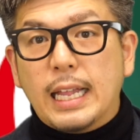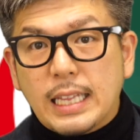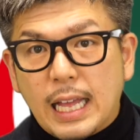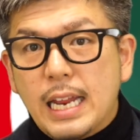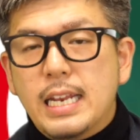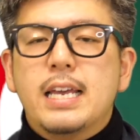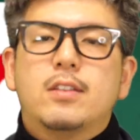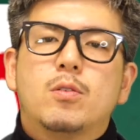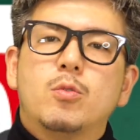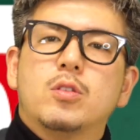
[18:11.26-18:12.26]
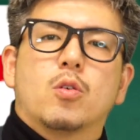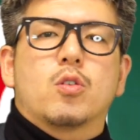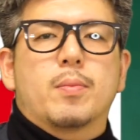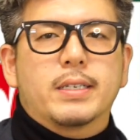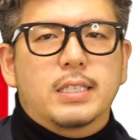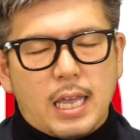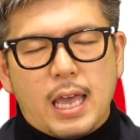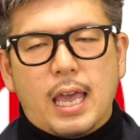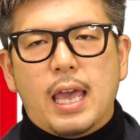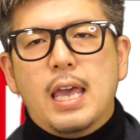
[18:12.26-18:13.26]
当たらないと思っておりまし
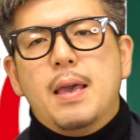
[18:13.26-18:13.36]
て、